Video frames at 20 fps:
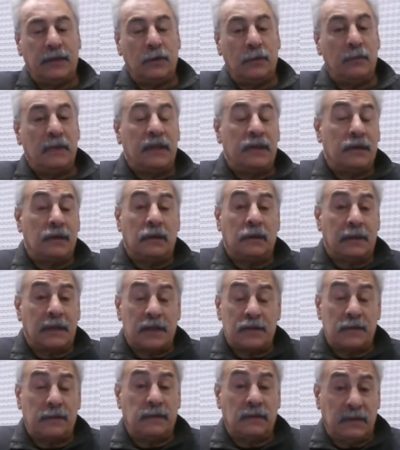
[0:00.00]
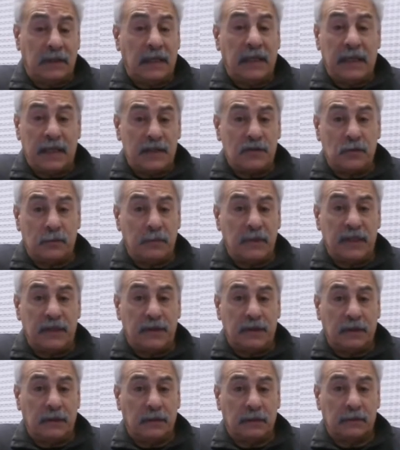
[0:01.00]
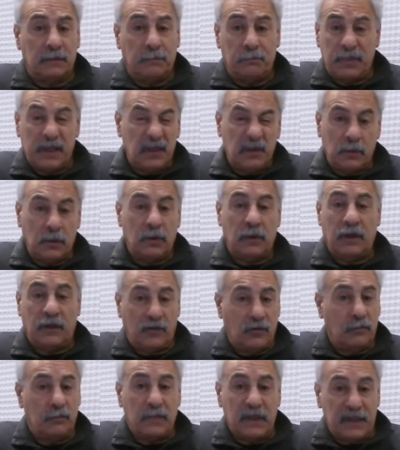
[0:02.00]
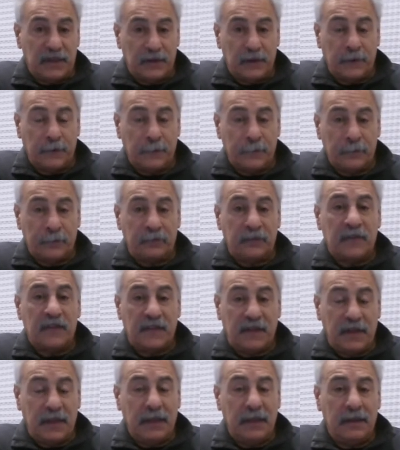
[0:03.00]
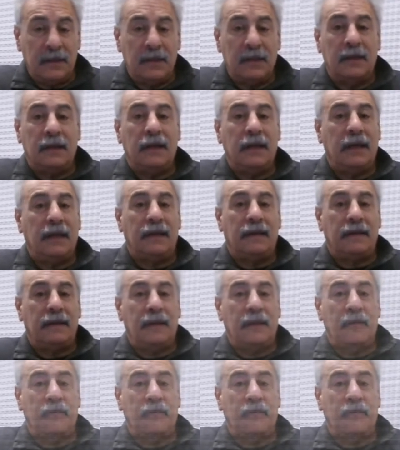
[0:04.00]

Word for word: un mito, Cacho Fontana es un mito, vivo es un mito, ¿sí? Este,